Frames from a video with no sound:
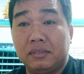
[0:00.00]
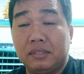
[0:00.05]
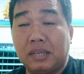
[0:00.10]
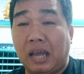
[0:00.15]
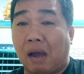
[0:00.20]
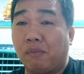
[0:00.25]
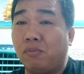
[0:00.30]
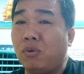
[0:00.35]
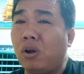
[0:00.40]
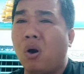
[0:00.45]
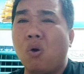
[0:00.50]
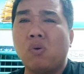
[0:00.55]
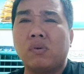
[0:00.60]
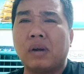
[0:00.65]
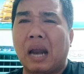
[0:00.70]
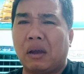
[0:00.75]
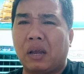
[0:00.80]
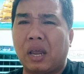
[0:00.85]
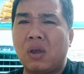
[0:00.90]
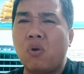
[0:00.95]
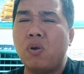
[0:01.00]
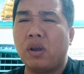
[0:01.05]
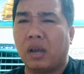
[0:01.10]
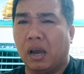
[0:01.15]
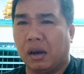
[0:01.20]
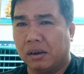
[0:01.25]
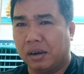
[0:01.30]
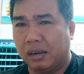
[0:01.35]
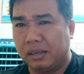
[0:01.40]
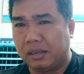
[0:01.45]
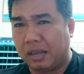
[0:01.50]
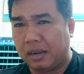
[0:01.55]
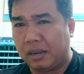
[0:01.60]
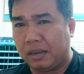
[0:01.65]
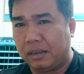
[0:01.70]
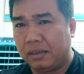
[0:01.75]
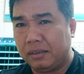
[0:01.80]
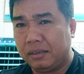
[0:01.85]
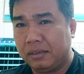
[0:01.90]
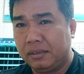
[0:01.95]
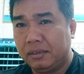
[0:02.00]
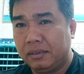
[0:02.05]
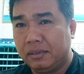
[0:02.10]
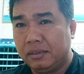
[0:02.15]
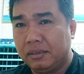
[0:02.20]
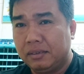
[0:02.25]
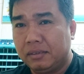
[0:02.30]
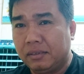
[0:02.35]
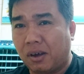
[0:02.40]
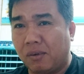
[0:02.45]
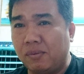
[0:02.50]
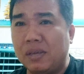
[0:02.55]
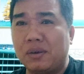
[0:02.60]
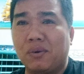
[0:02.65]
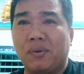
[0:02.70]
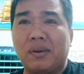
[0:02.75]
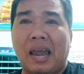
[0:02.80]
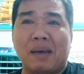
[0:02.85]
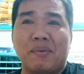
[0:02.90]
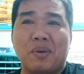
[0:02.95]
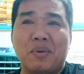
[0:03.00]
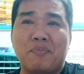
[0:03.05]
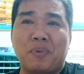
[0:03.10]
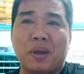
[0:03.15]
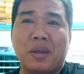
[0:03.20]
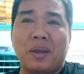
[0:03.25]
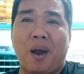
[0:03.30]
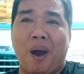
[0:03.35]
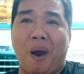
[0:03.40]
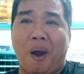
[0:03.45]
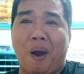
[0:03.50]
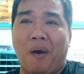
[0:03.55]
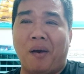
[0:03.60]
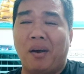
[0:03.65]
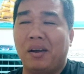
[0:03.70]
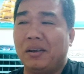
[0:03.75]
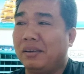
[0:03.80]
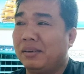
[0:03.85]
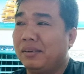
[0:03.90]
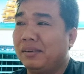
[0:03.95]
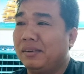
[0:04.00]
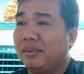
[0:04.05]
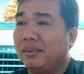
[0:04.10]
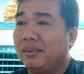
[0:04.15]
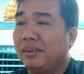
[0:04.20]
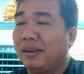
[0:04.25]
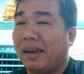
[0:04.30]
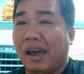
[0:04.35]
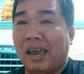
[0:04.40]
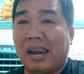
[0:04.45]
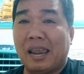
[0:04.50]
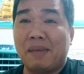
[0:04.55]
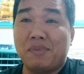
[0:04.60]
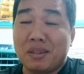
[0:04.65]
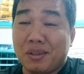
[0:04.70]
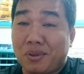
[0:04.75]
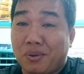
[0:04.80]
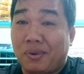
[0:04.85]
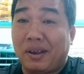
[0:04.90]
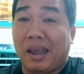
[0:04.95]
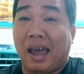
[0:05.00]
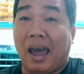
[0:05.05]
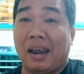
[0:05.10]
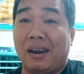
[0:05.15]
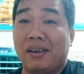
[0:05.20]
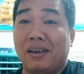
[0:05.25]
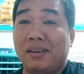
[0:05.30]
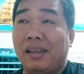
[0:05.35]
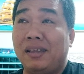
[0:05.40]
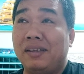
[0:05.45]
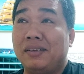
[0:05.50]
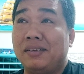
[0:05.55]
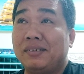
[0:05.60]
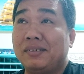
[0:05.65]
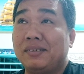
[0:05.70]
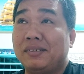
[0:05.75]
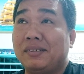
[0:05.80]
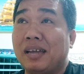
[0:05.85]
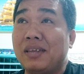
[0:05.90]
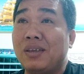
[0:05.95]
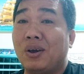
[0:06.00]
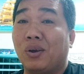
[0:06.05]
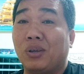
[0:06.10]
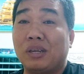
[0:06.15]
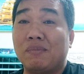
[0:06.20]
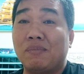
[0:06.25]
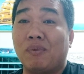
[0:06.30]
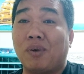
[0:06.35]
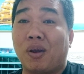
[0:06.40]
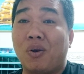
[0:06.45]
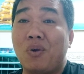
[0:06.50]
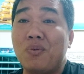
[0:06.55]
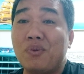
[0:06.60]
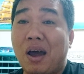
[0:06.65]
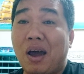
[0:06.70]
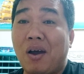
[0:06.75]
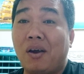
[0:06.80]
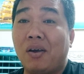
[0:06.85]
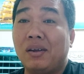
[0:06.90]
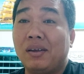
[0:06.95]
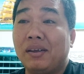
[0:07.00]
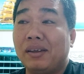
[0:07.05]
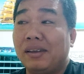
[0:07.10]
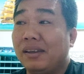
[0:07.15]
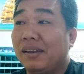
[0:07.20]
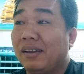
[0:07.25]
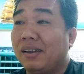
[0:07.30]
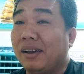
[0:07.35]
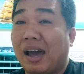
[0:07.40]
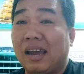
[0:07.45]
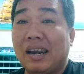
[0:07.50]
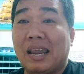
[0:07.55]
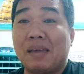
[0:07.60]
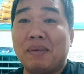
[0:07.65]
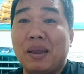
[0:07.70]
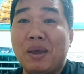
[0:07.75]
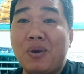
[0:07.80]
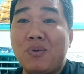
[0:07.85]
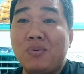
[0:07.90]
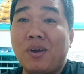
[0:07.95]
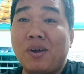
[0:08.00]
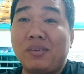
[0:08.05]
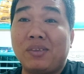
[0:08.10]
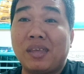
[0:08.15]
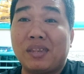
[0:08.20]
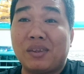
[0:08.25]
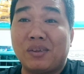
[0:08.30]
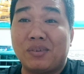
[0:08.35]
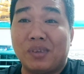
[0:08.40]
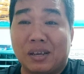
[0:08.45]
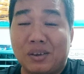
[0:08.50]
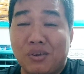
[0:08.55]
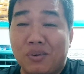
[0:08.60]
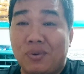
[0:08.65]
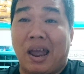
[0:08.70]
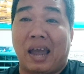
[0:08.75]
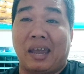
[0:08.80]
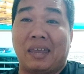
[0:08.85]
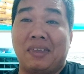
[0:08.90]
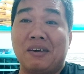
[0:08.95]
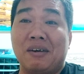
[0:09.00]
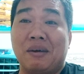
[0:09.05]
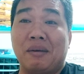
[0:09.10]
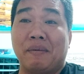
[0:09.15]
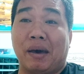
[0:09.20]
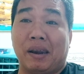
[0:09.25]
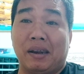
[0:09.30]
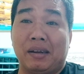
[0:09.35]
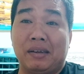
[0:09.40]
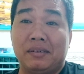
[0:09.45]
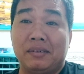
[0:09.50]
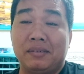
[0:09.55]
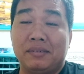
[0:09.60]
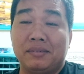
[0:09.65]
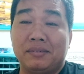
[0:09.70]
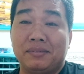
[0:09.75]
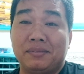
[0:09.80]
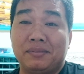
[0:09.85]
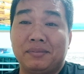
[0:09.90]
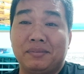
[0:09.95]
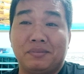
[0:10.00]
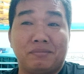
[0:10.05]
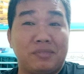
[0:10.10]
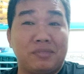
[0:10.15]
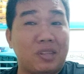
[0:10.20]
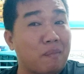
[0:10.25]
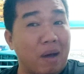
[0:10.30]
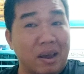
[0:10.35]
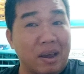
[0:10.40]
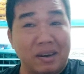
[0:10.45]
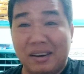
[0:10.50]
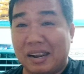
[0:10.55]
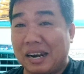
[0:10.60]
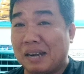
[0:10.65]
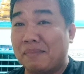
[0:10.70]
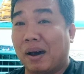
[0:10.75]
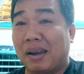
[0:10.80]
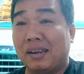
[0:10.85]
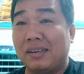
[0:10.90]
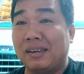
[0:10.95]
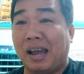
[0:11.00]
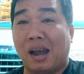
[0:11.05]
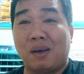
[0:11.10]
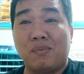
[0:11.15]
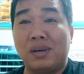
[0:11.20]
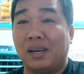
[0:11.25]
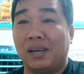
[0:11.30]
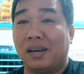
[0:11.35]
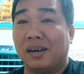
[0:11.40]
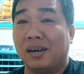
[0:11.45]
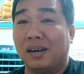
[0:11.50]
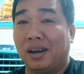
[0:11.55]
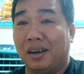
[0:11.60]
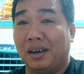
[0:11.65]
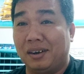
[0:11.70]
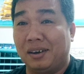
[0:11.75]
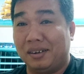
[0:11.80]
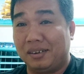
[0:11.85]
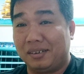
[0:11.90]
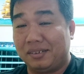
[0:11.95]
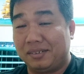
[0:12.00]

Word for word: không có hút nào kêu hút ngựa chứ cũng như con gà bị pre khò anh em chích con gà đó đi ví dụ chích một loại thuốc đó anh em lấy thuốc đó chích cho những con gà chưa bị bệnh nó bệnh là nó bệnh là không có ngừa nữa